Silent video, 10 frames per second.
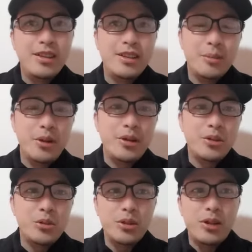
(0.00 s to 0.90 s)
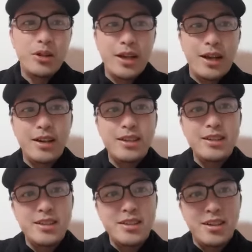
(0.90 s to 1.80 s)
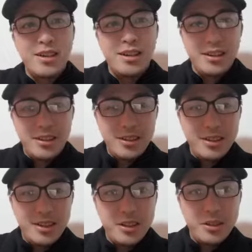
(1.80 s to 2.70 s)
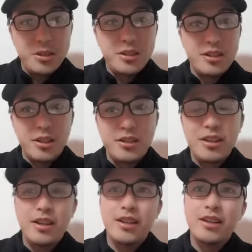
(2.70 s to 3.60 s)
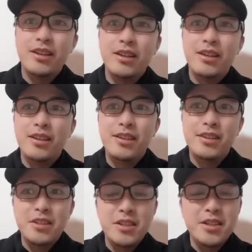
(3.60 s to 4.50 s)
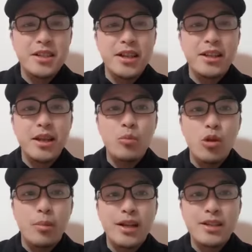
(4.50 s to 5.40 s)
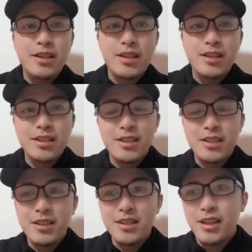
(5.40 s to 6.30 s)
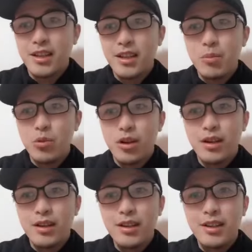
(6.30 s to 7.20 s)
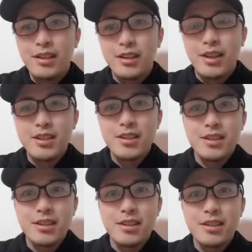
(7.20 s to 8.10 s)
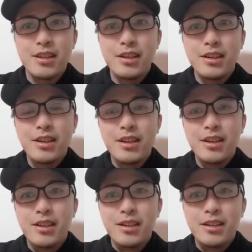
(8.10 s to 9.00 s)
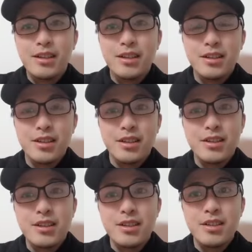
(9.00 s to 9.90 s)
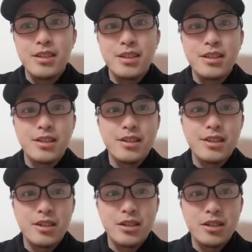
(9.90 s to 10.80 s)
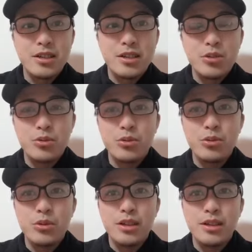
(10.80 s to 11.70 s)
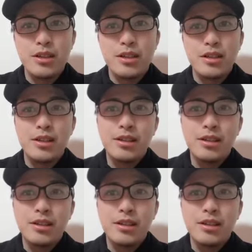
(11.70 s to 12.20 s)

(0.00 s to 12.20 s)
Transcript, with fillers: 那么说到娘呢这个事儿呢，大家都知道，在七十年代末嘛，上世纪七十年代末，当时整个世界实际上是处于一个